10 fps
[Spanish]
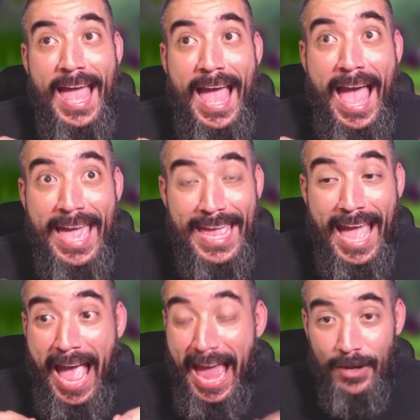hay
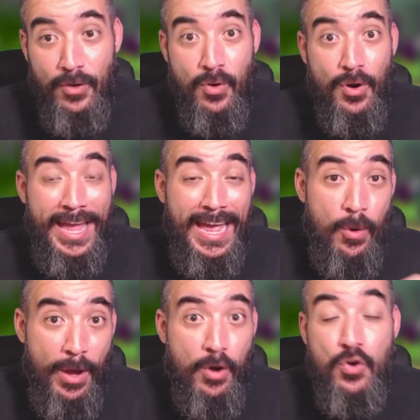algo en el
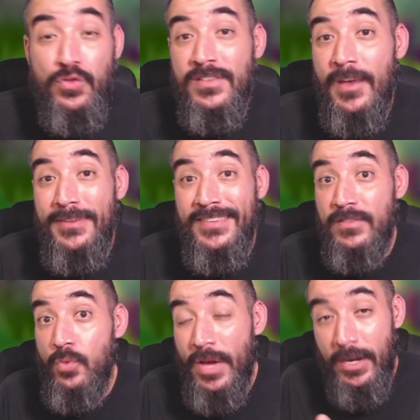juego, no se sabe si es
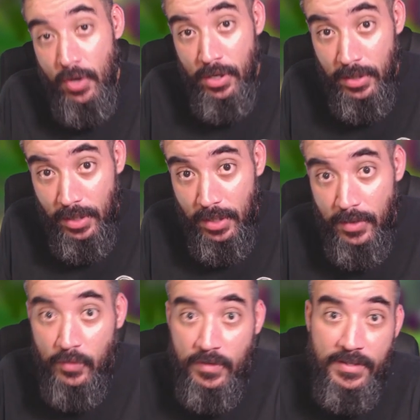un error,
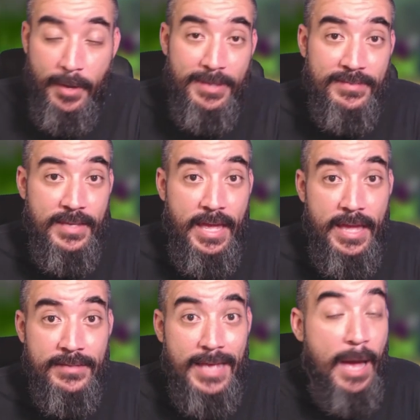no se sabe si
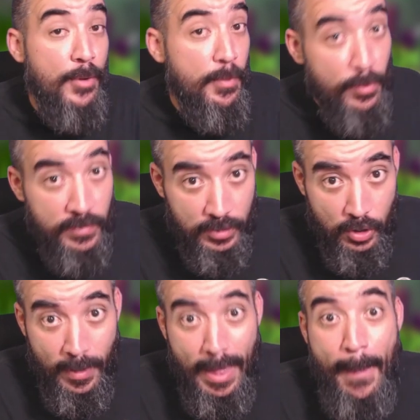es a propósito,
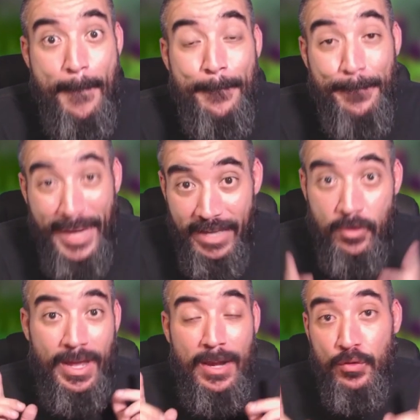pero
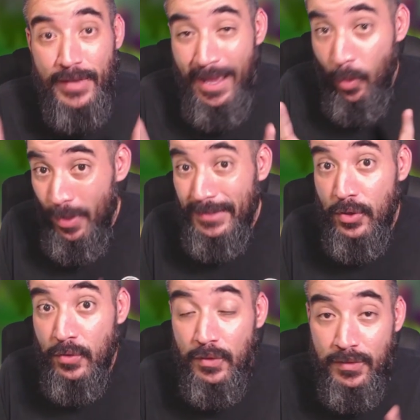en los
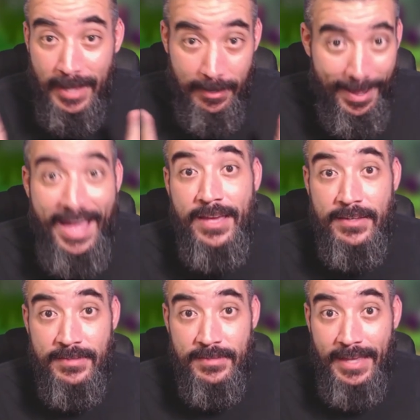encuentros
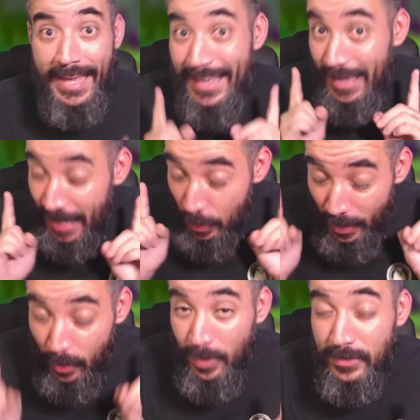salvajes, en los
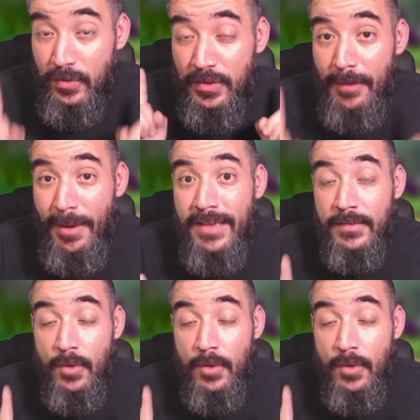encuentros salvajes